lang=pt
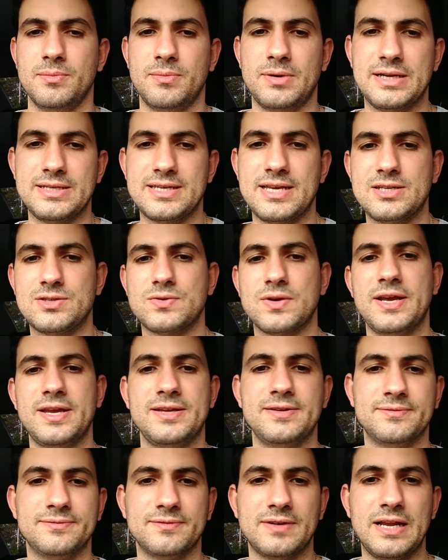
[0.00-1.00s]
Mas é isso
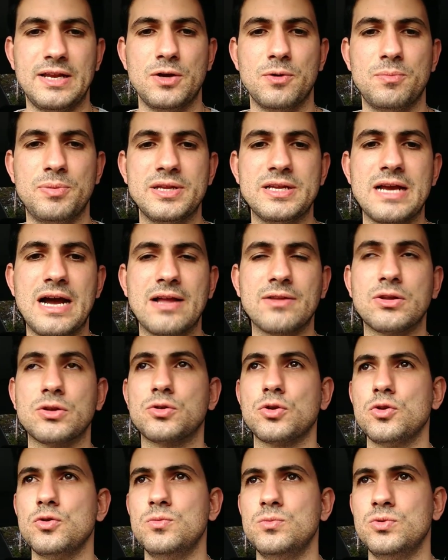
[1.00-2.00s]
aí. Valeu, obrigado a
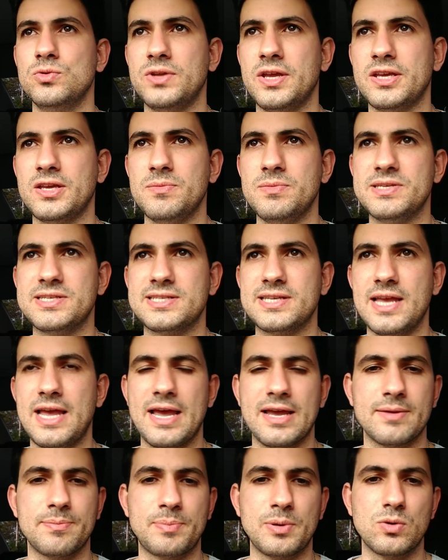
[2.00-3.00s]
todo mundo aí que me segue,